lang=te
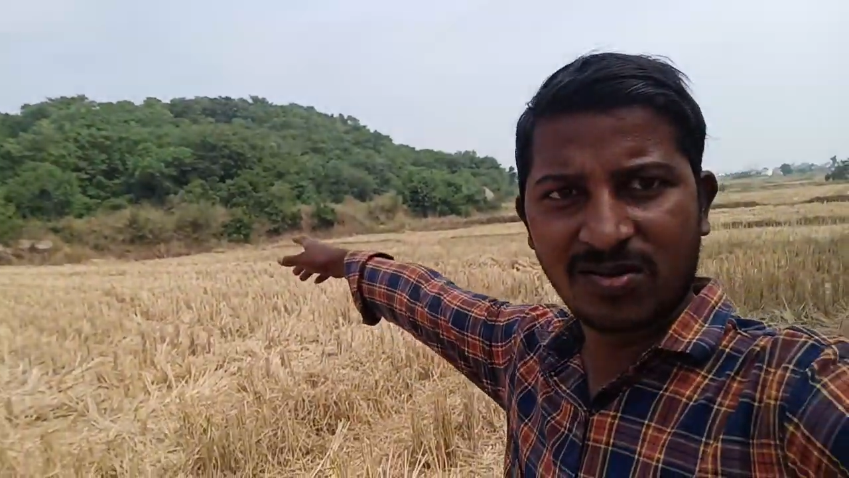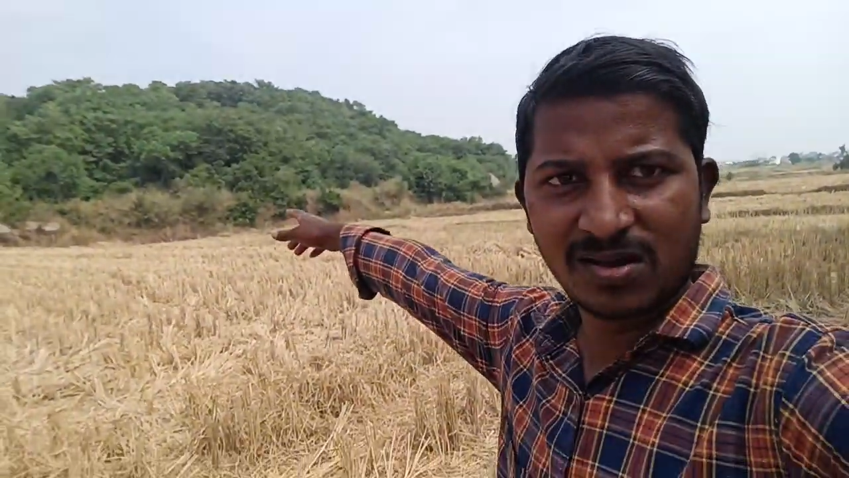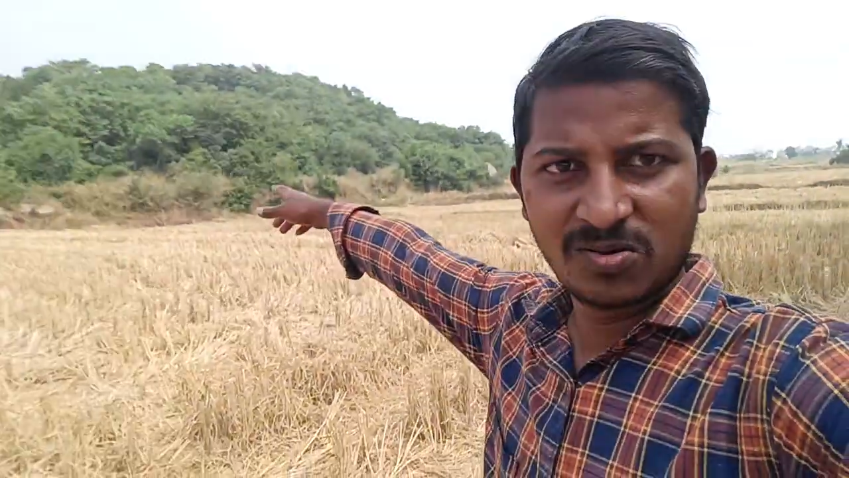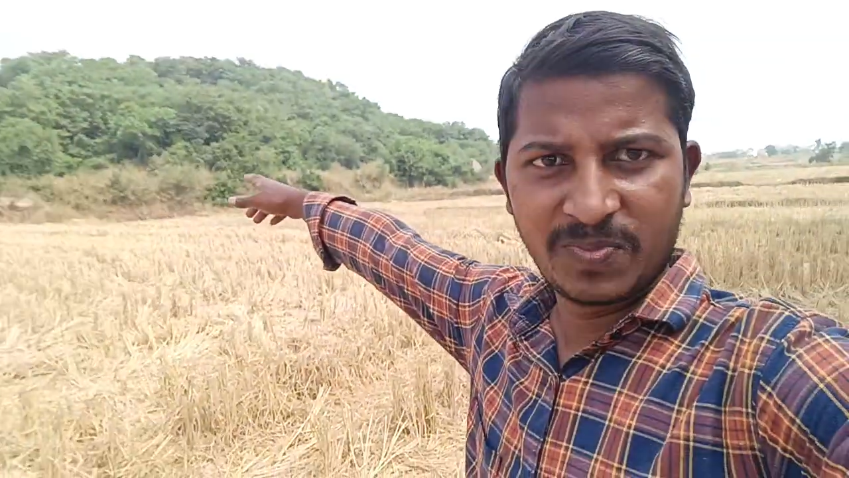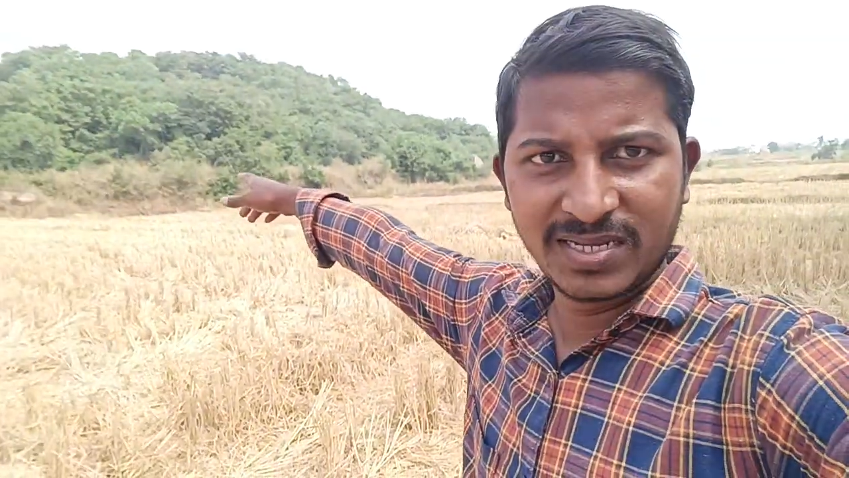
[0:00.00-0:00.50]

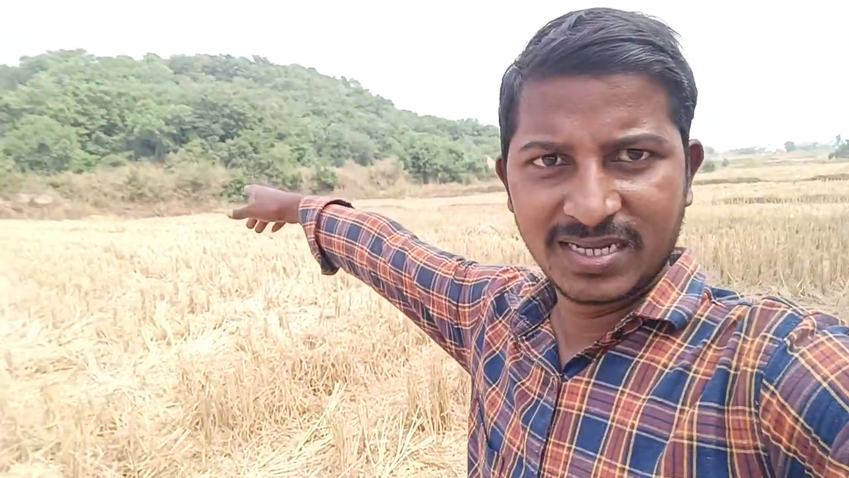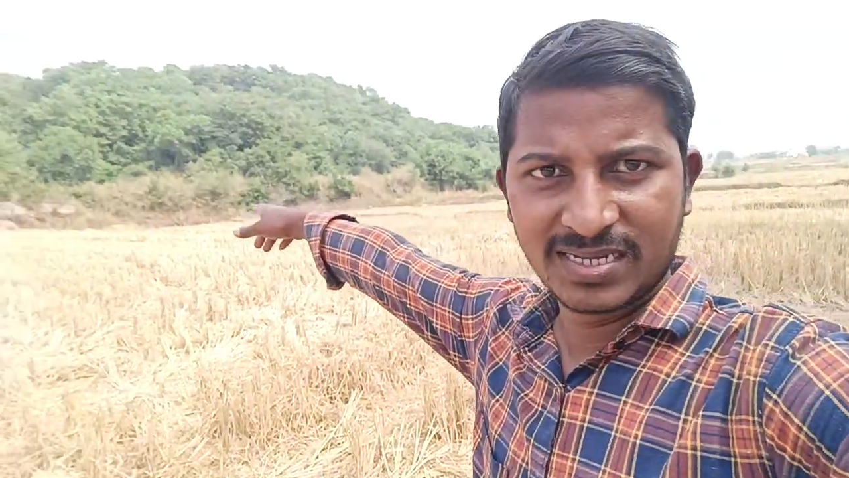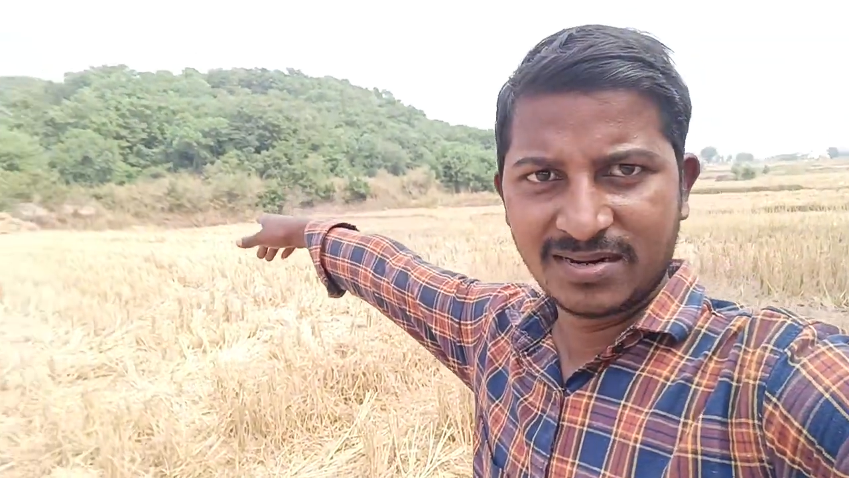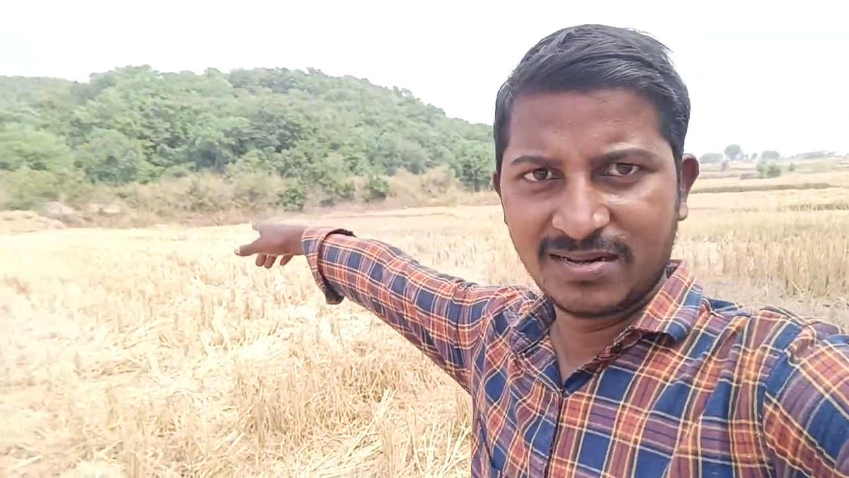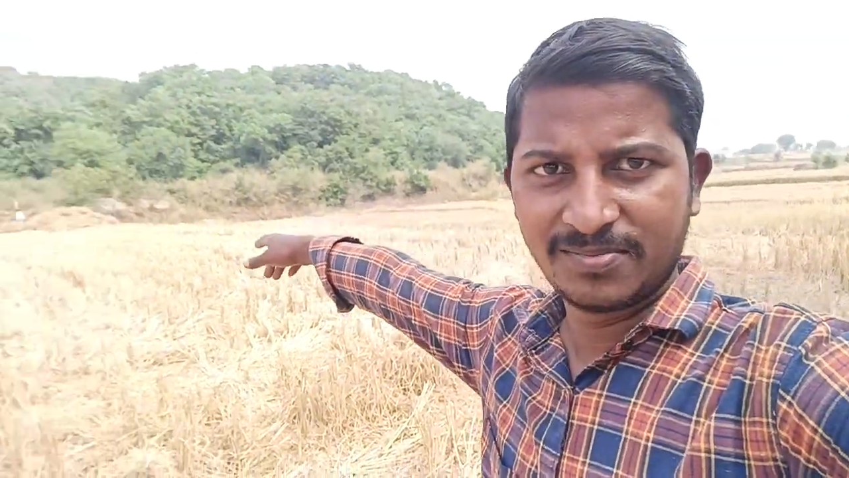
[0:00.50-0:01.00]
ఒక కుప్ప
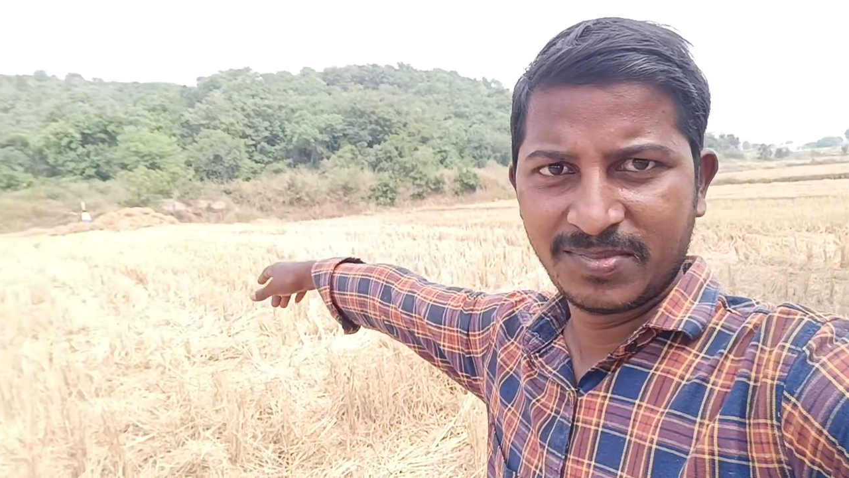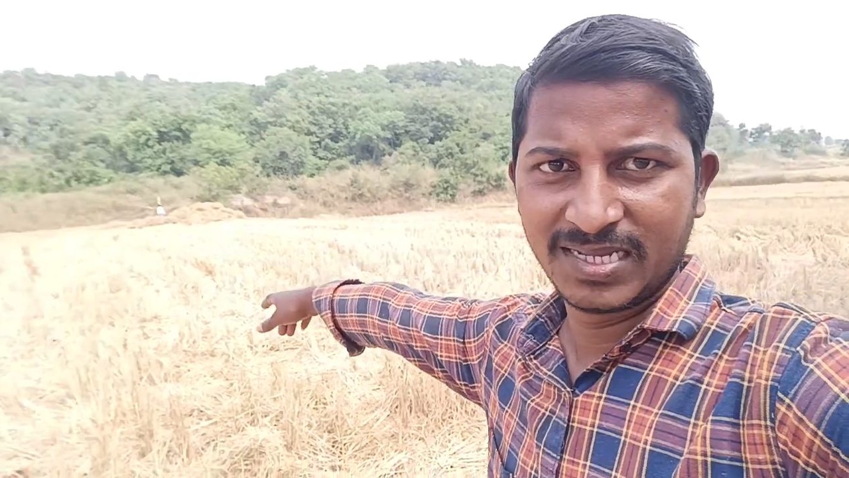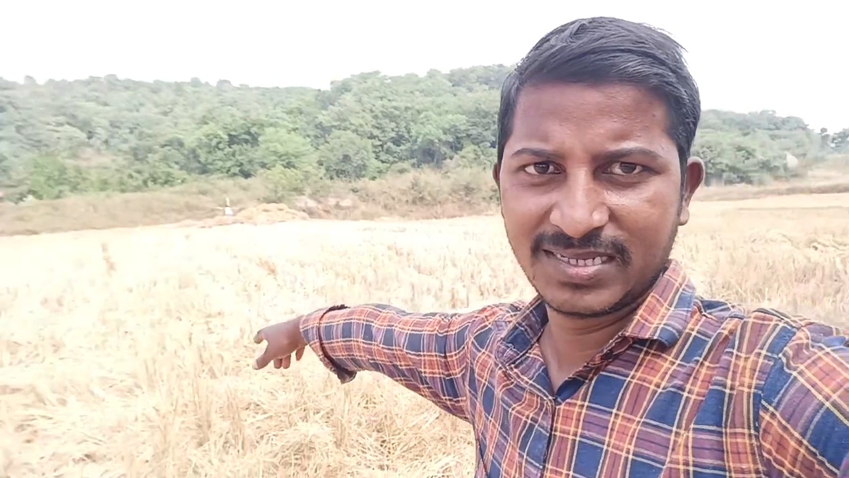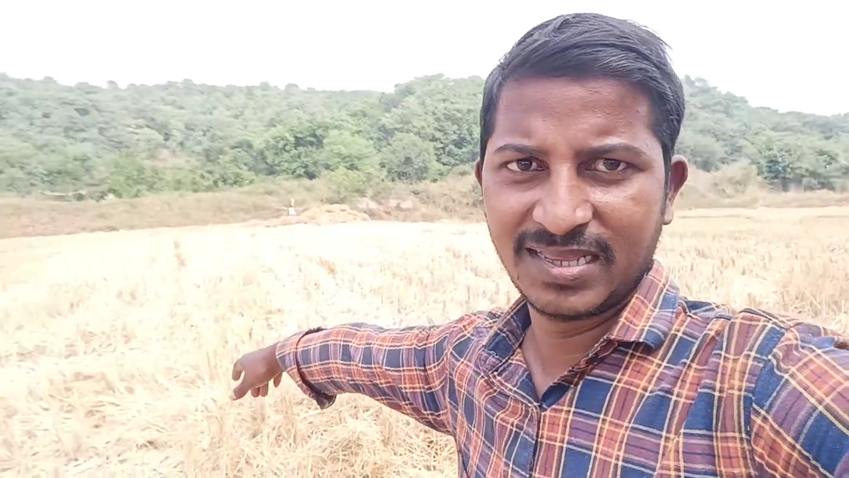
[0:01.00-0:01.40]
చేశాను ప్లస్